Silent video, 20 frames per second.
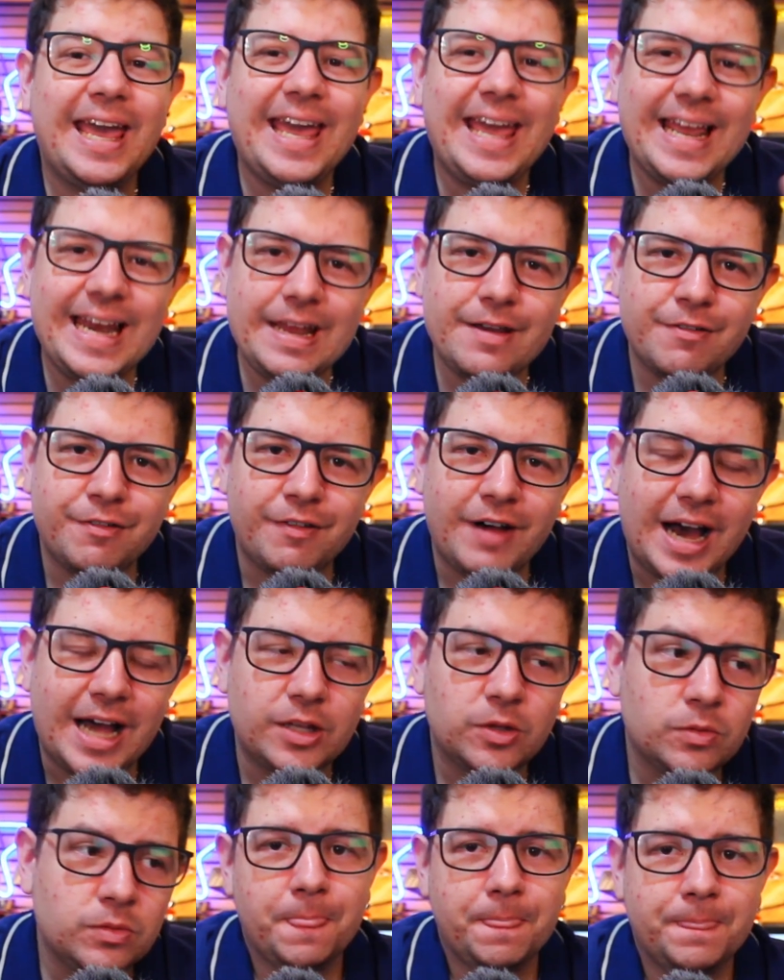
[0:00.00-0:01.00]

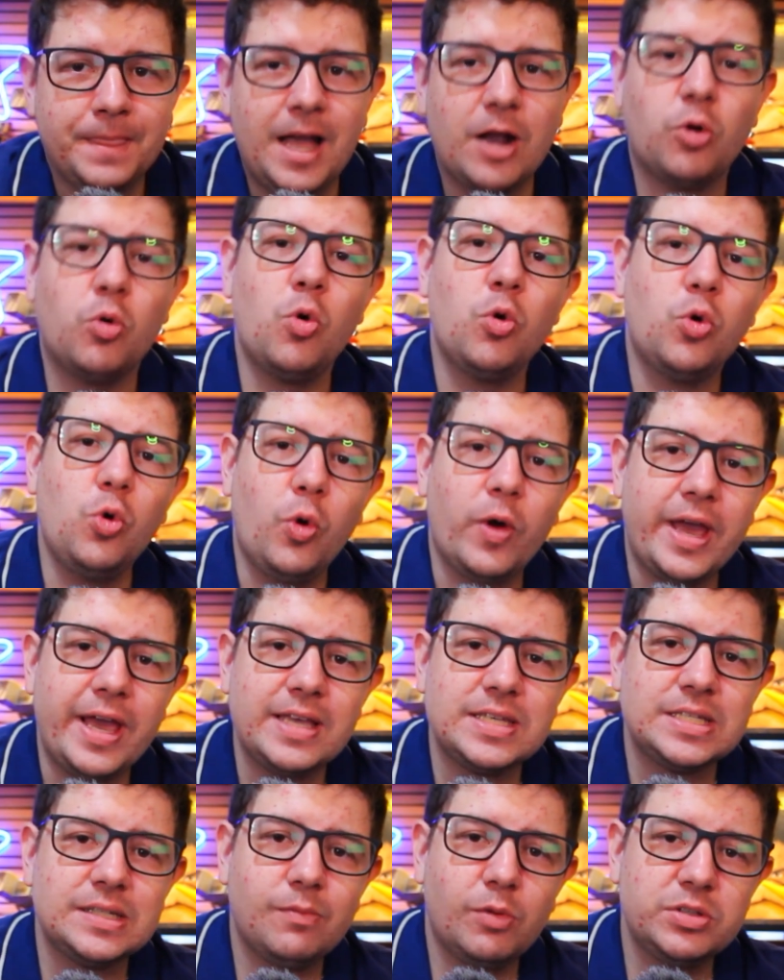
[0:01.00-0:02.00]
elevado. Na
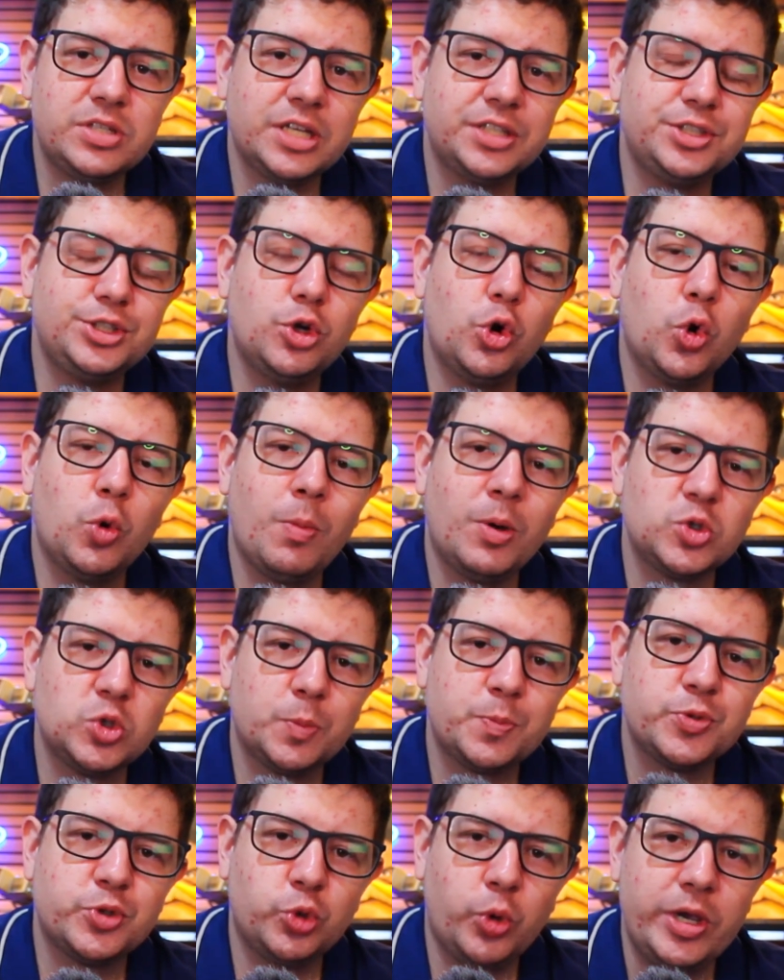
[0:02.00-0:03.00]
concorrência você tinha algumas
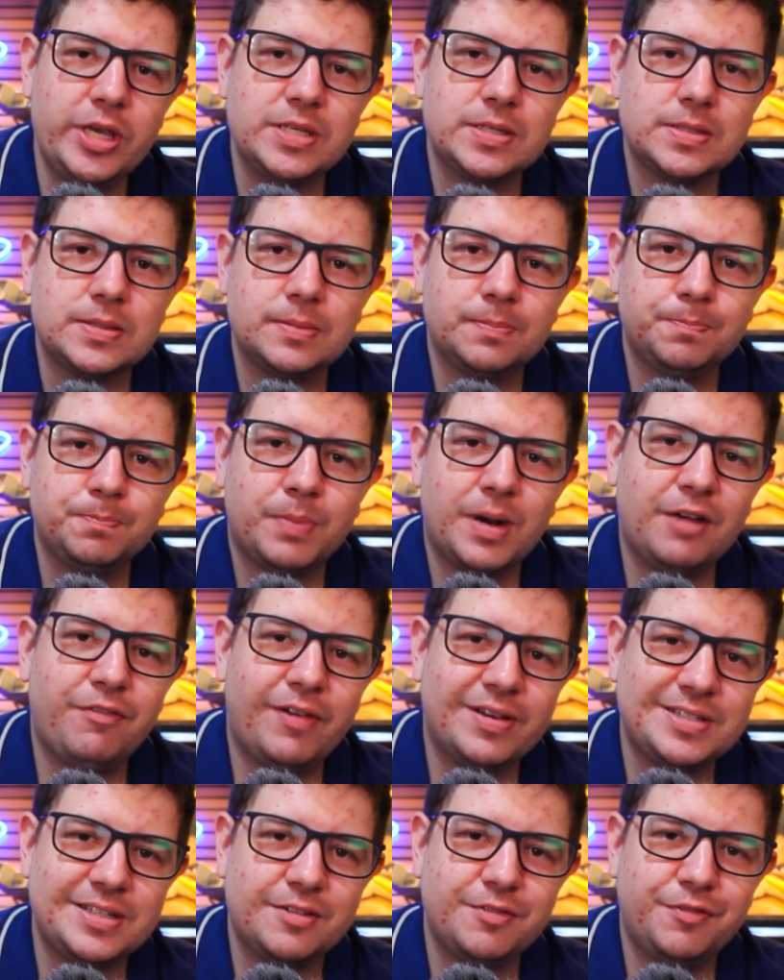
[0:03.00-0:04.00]
opções para
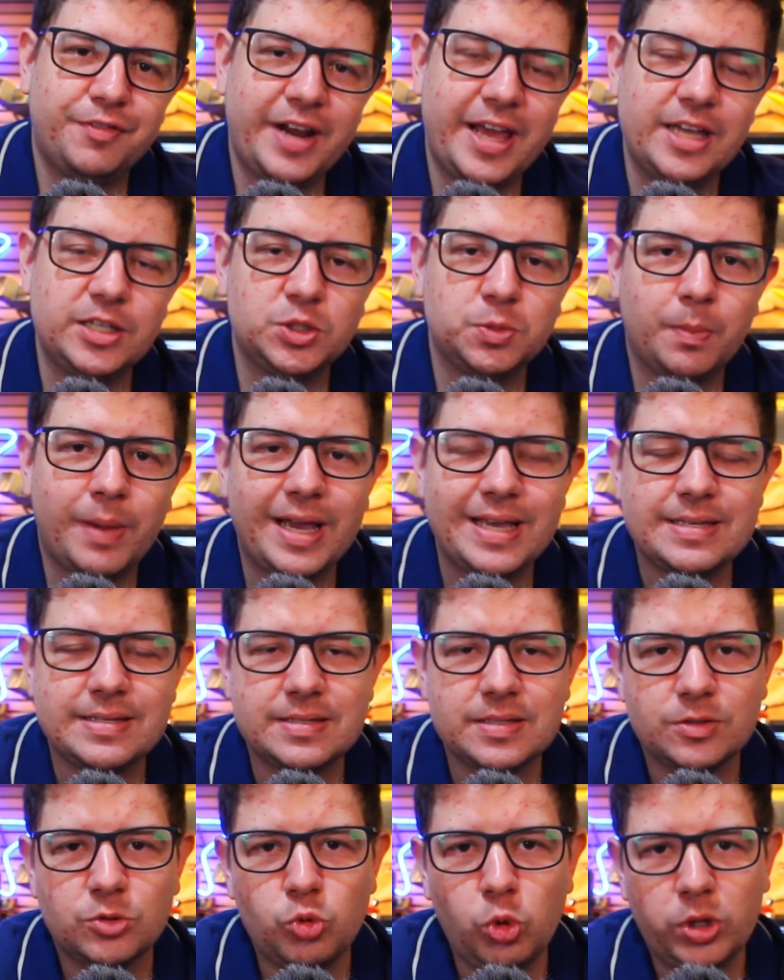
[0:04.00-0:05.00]
fazer frente,
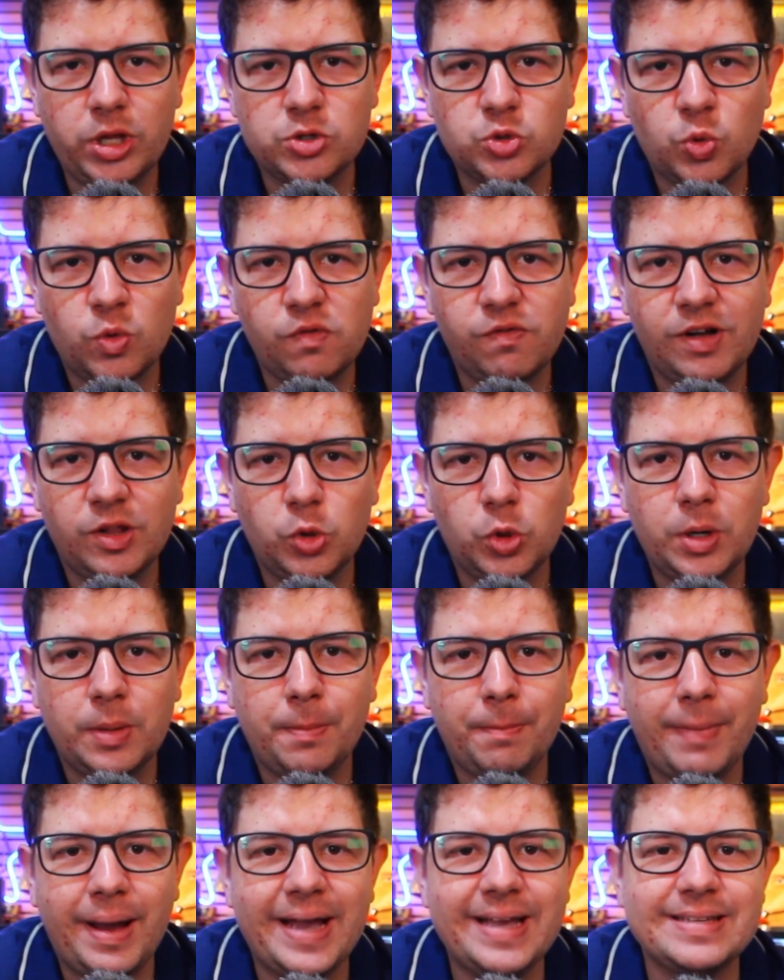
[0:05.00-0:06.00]
mas todas com valor
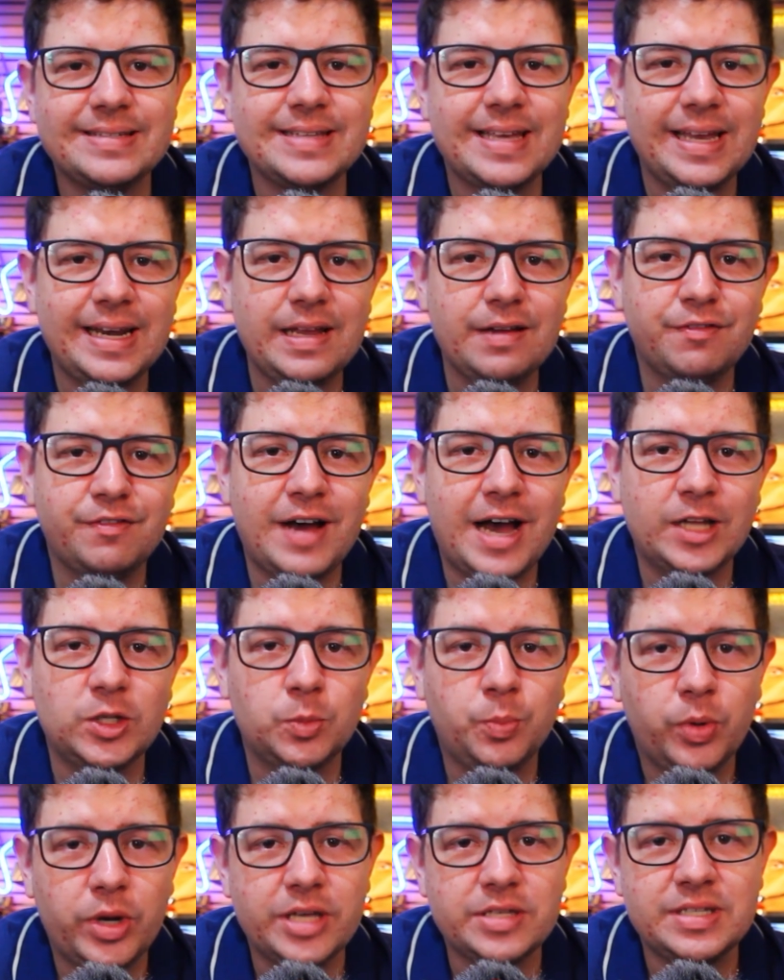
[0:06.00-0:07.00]
mais
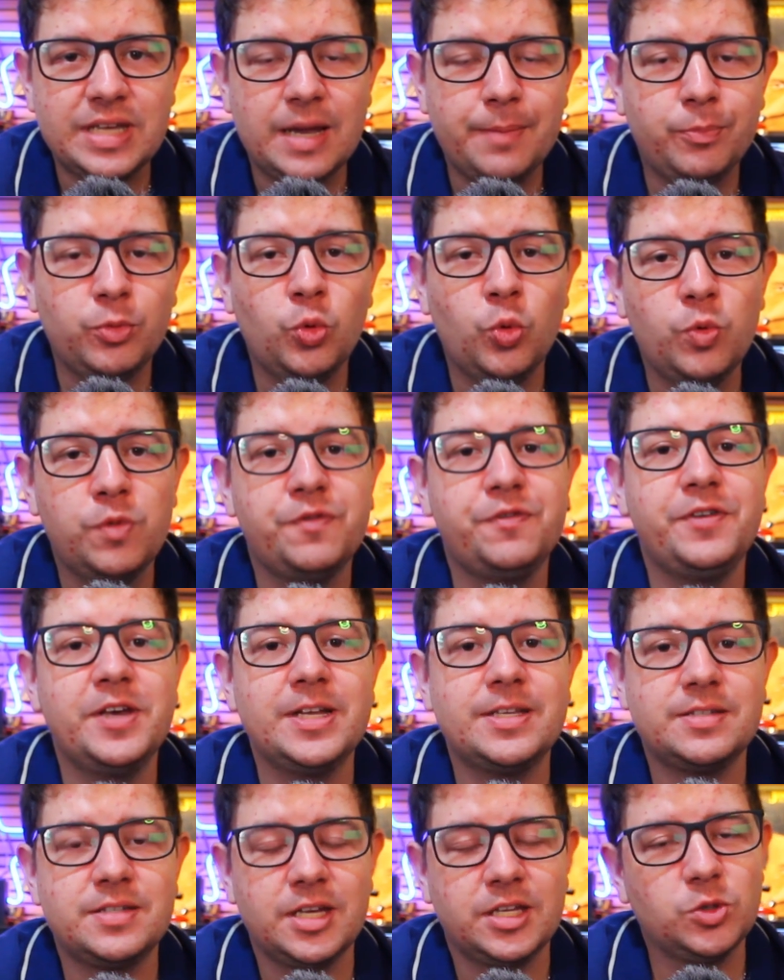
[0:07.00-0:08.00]
elevado. Por exemplo, o
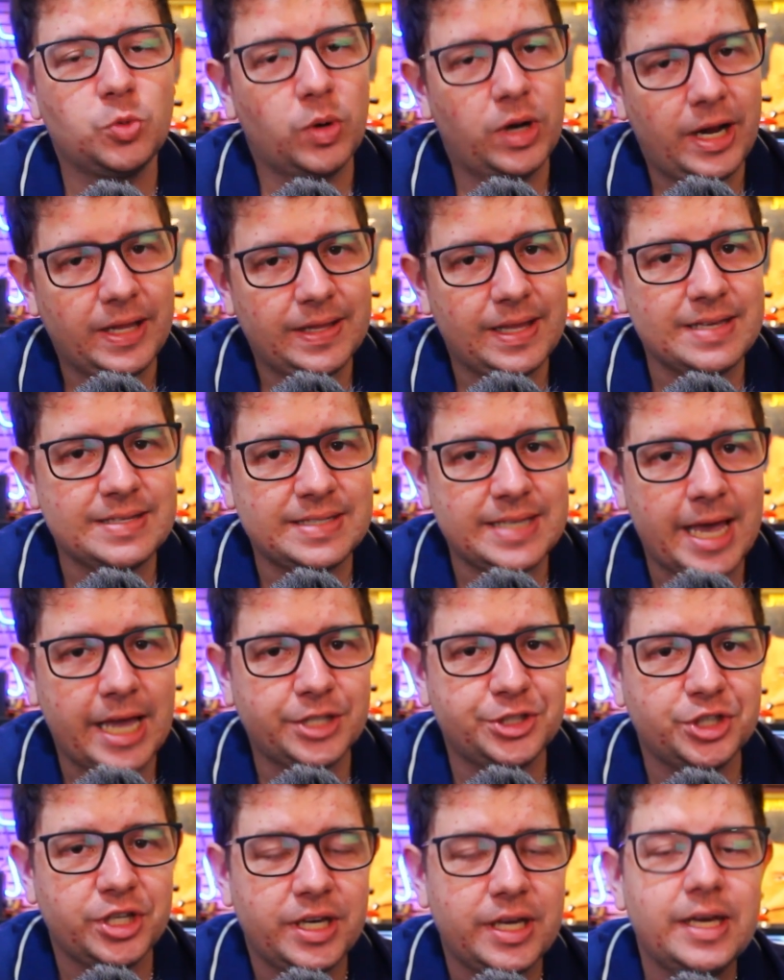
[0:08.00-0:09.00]
Fiat
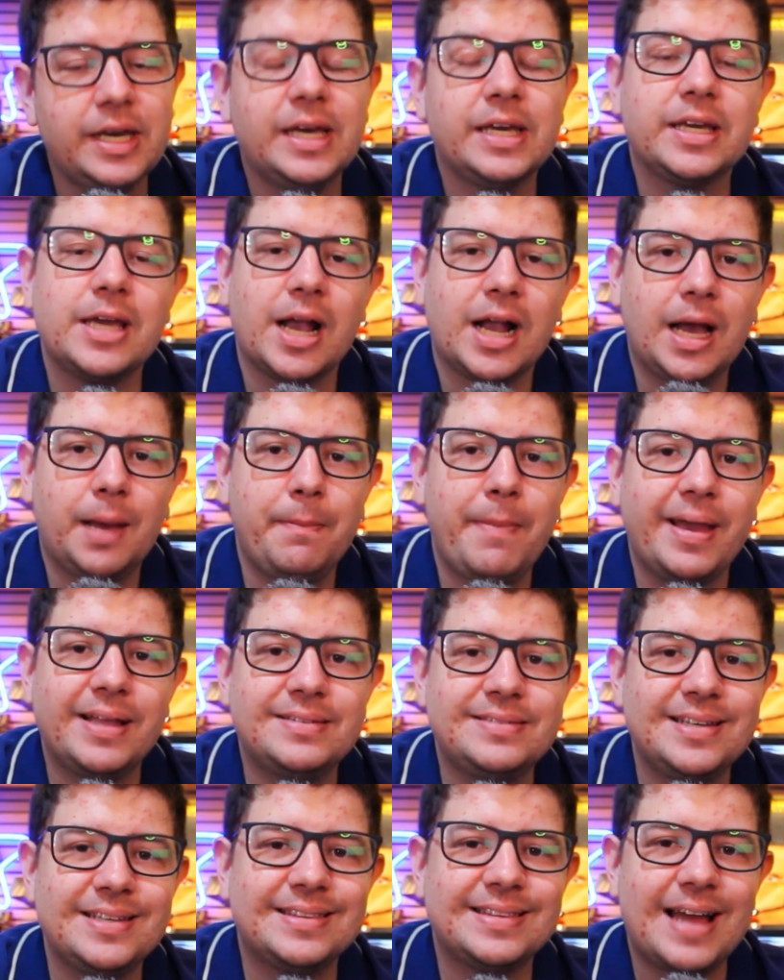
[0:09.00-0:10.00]
147, que acabei
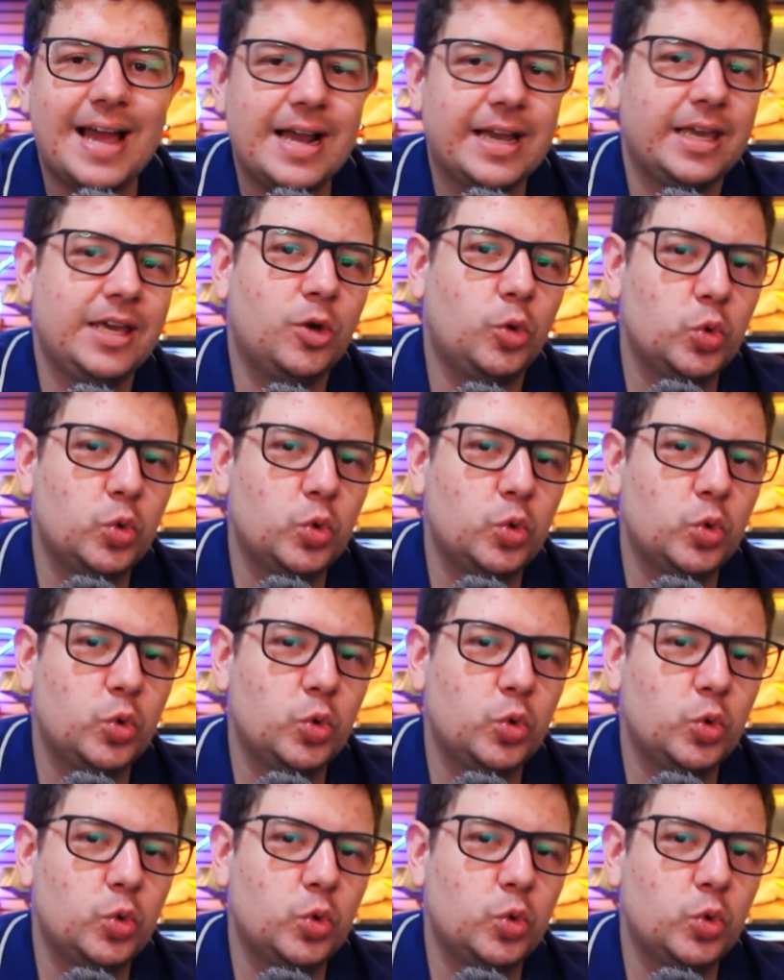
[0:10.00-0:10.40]
de citar, que